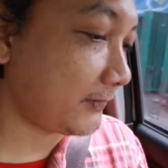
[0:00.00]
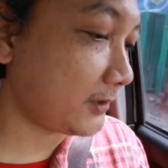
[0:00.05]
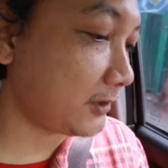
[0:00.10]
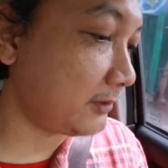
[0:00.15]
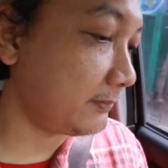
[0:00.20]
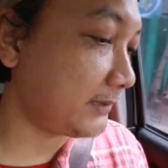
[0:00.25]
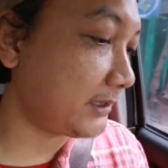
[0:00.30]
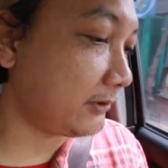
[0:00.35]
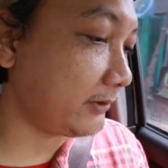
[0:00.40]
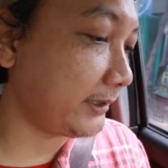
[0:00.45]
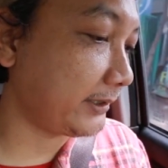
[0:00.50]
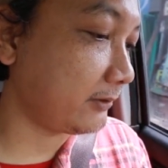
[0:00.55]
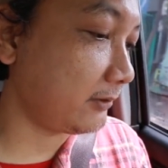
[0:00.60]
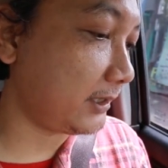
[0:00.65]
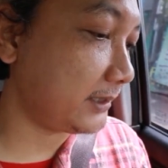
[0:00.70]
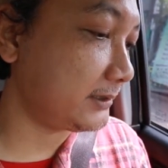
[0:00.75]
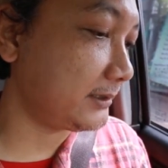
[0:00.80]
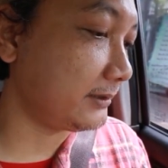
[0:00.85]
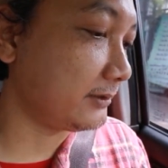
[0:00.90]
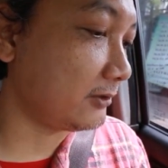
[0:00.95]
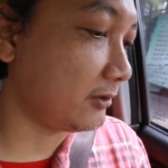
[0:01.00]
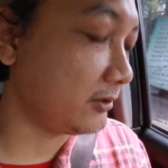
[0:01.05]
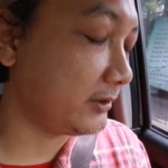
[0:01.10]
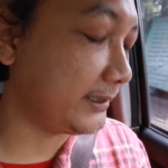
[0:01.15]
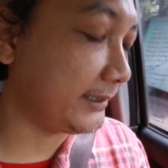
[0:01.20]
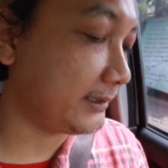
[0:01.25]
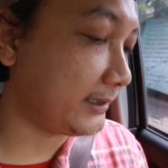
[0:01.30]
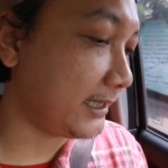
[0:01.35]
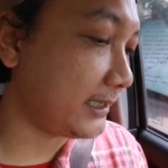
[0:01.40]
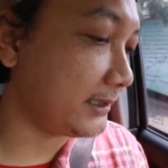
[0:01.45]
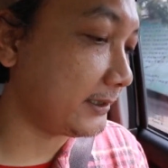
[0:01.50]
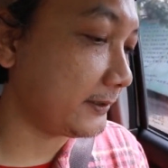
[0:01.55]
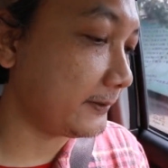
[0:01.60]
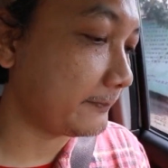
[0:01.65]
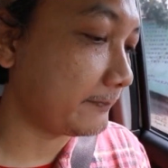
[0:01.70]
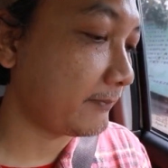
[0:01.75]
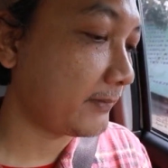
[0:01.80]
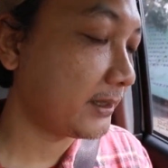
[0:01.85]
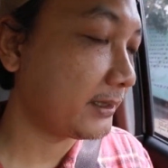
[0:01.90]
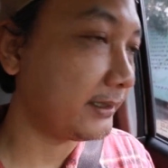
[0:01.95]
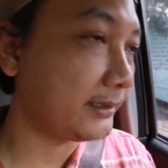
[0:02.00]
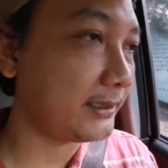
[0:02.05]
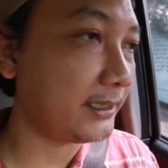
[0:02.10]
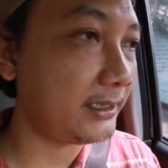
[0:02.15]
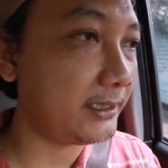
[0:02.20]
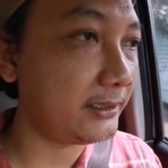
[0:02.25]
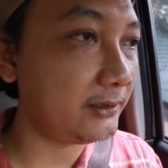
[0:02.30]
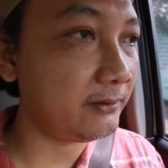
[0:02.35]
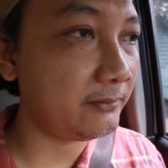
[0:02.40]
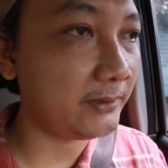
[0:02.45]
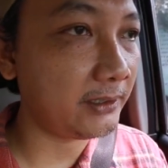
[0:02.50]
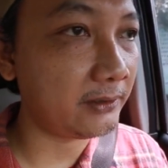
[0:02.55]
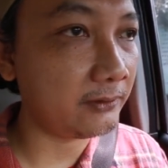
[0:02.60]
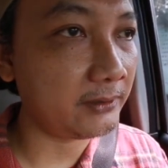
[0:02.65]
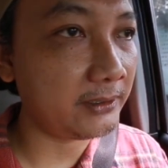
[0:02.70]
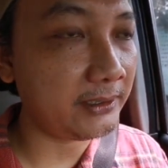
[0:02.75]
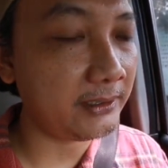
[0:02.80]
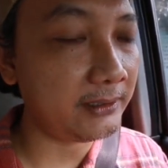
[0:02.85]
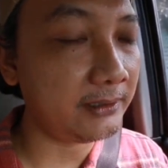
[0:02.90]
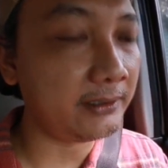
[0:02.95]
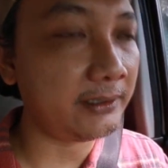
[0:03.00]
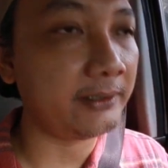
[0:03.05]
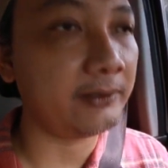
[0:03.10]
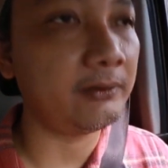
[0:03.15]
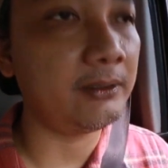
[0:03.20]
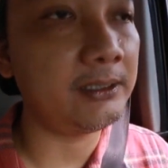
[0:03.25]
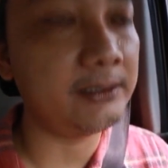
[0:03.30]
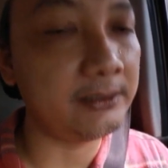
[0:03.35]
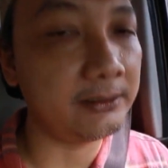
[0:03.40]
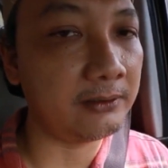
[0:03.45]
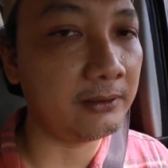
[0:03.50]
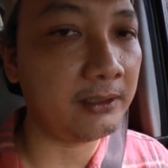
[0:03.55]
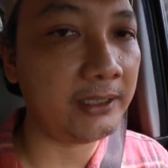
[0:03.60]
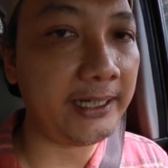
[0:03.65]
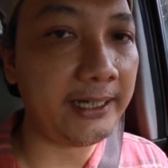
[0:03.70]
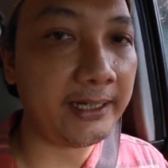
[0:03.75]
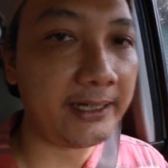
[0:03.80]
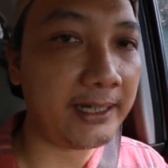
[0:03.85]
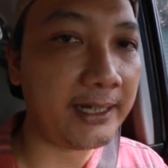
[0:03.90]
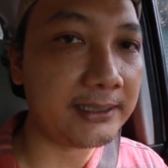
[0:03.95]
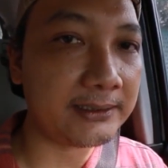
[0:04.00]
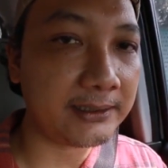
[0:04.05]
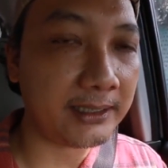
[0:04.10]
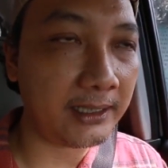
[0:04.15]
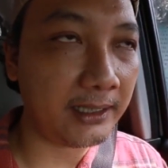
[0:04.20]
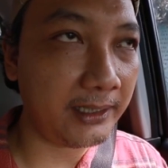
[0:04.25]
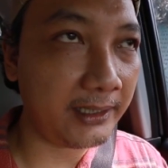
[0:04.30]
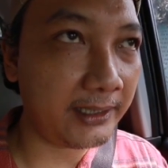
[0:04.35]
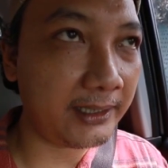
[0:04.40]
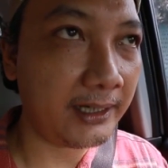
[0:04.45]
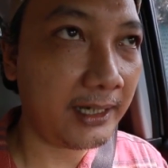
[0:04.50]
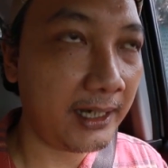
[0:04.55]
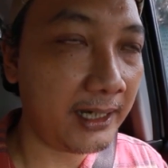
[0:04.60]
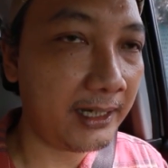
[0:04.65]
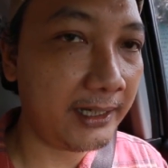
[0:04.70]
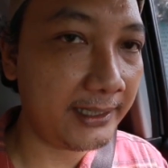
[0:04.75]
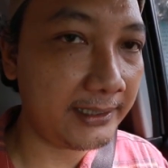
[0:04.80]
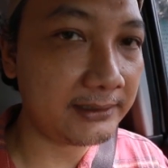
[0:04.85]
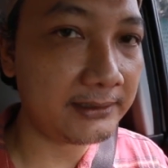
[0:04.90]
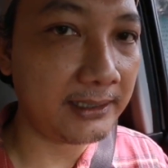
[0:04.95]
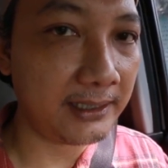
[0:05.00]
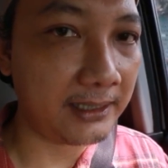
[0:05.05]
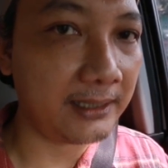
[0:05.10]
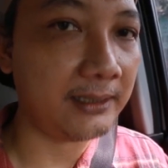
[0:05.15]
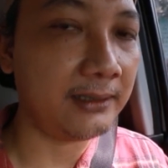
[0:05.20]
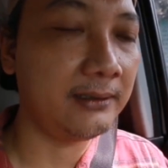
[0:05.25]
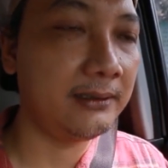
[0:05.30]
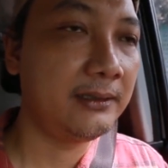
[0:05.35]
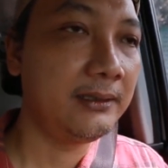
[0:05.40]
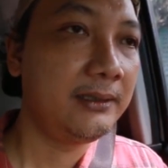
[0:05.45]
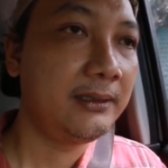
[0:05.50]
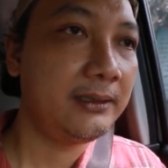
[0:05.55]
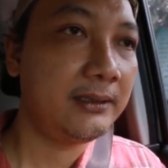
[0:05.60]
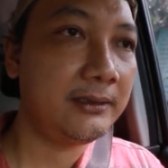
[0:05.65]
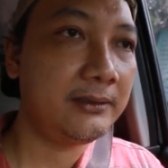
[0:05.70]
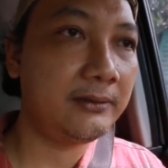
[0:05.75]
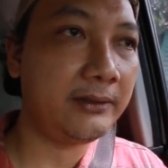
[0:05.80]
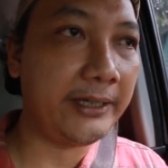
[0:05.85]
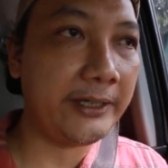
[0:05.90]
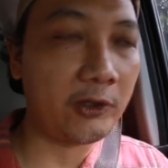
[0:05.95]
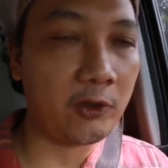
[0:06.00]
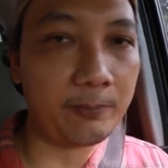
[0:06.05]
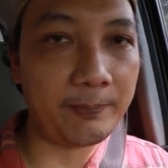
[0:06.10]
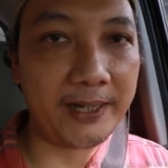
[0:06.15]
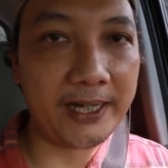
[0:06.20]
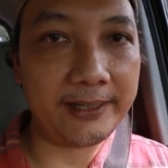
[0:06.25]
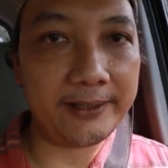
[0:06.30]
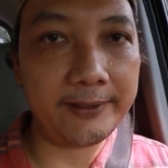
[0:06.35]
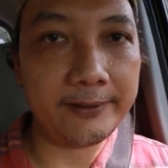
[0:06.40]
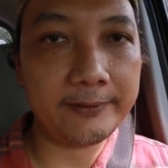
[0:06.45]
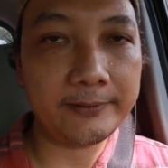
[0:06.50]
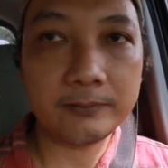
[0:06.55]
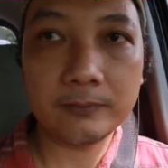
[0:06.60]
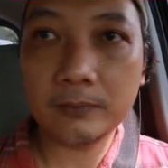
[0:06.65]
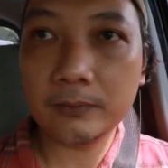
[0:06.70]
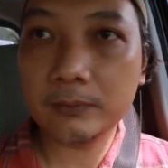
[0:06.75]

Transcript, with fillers: Om tahu regulasi drone di Itali di Itali itu mengikuti regulasi drone EASA EASA itu Eropa ya